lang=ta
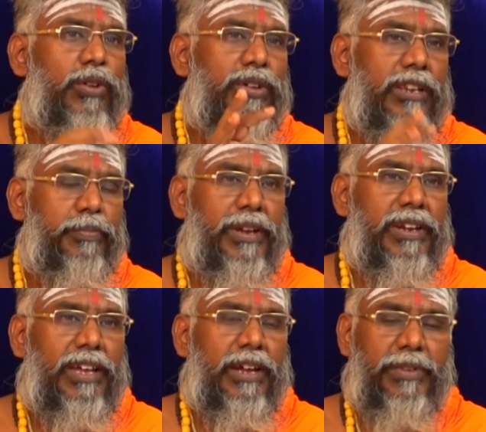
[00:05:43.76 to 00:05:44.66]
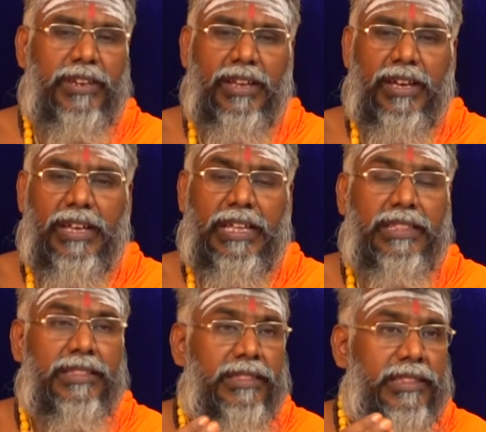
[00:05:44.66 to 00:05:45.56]
கிலோ இழுப்பு என்ன அப்படின்னா
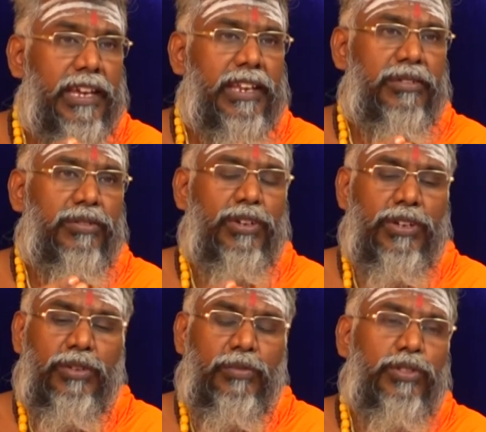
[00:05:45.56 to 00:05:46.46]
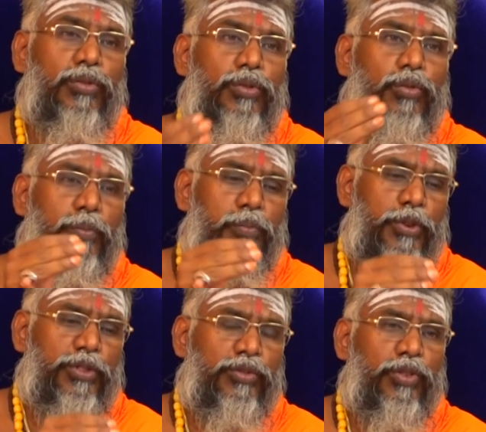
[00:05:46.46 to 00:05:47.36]
தேன் வந்து ஒரு
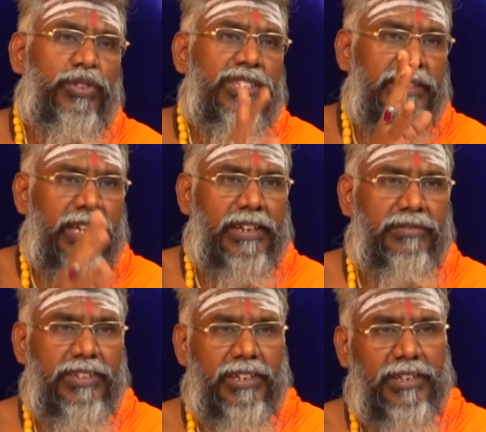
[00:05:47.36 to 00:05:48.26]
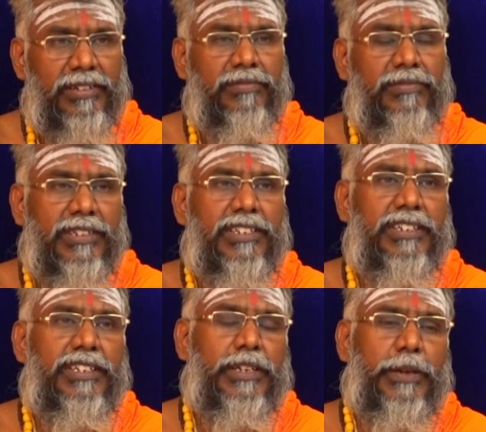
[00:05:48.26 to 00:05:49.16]
ஒம்பது சொட்டு தேன் விடுங்க
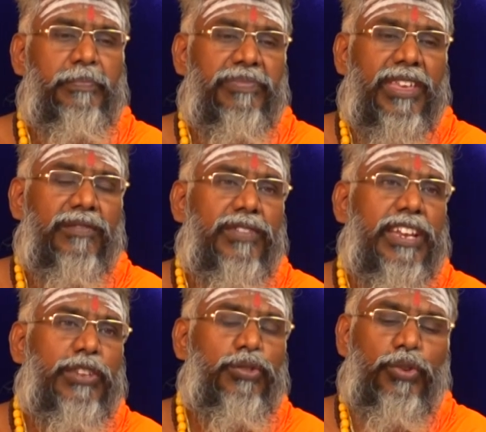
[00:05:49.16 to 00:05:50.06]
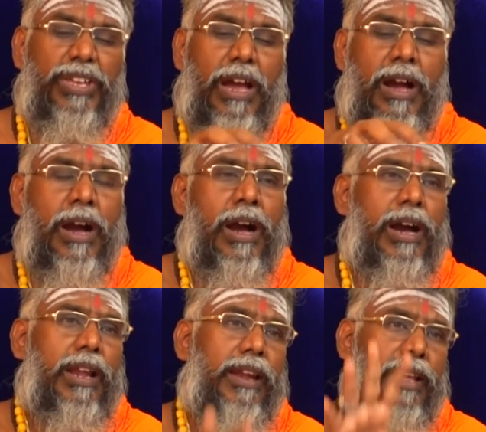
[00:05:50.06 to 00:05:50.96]
விட்டுட்டு வீட்டோடைய
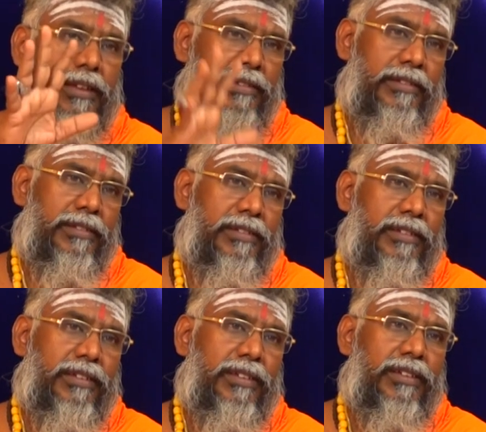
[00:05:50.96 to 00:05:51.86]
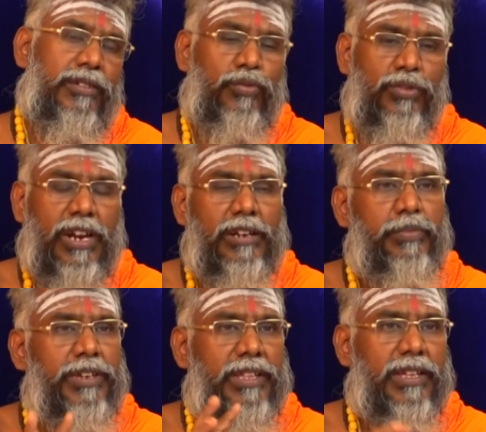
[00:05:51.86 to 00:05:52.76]
ஹாலில் ஒரு
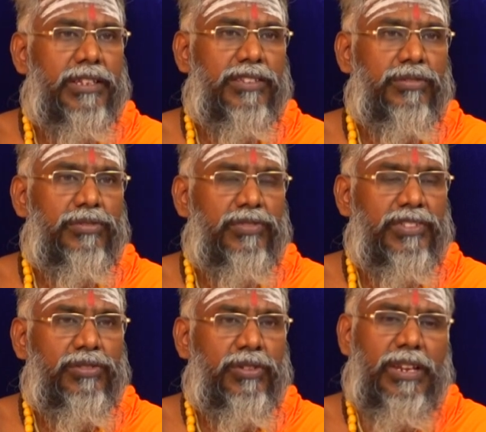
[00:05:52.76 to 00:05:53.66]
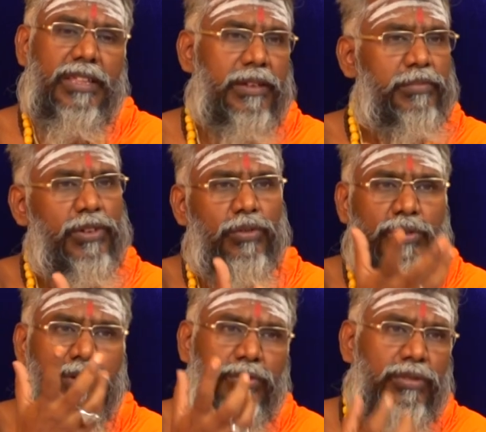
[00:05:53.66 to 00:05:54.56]
அடுப்பு ஏதாவது எடுத்துன்னு வந்து வச்சோ இல்லை அது எப்படியோ
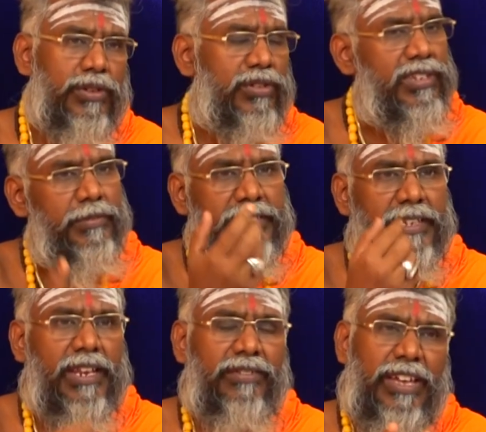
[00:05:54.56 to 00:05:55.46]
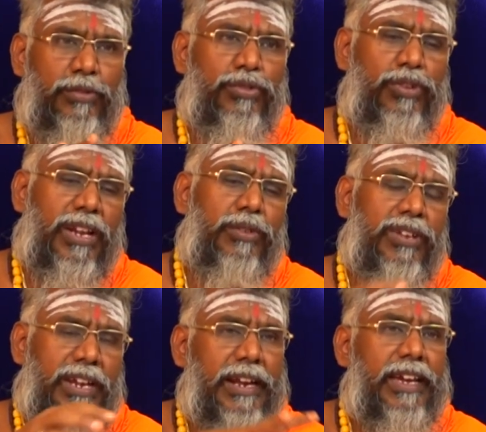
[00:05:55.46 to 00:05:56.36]
உங்கள் உங்கள் யோசனை அப்படி செய்யலாம் வேறு ஒன்றும் இல்லை
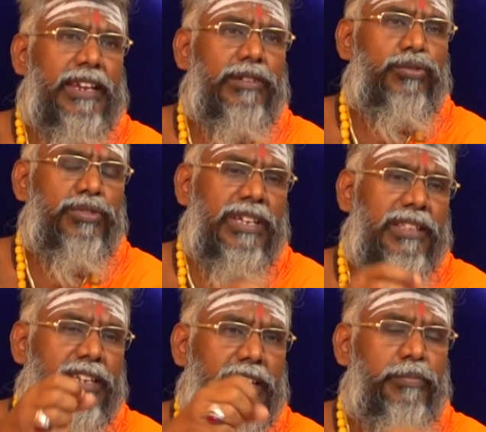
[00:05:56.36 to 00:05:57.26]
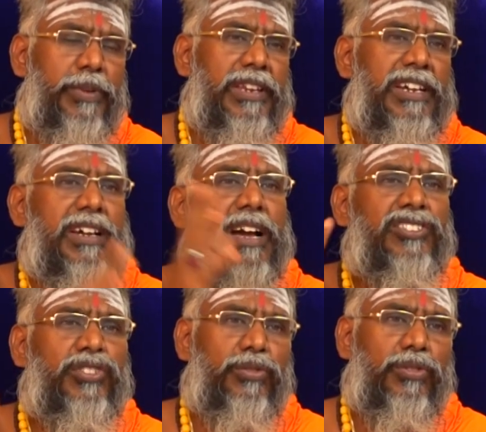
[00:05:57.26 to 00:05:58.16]
ஒரு கடாயில் ஊற்றி அந்த இழுப்பெண்ணையை
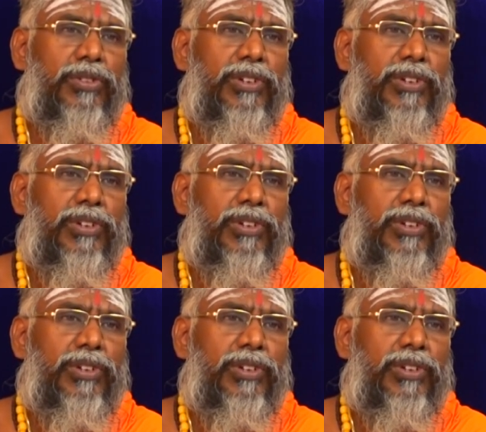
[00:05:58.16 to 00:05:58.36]
காய்ச்சணும்